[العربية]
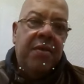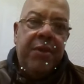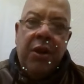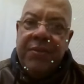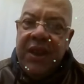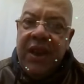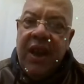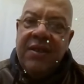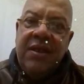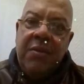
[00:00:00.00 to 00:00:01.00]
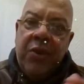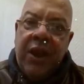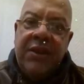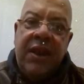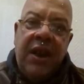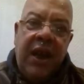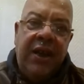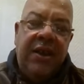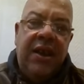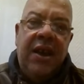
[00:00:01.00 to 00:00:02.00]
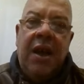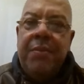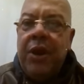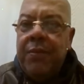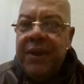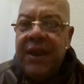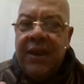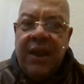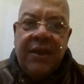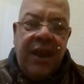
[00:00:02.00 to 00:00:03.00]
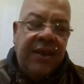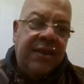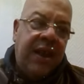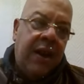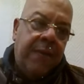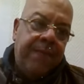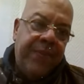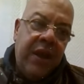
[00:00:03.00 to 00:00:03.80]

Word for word: منهم التيارات الديمقراطيه اللائكيه منهم كذا كذا كذا اكسترا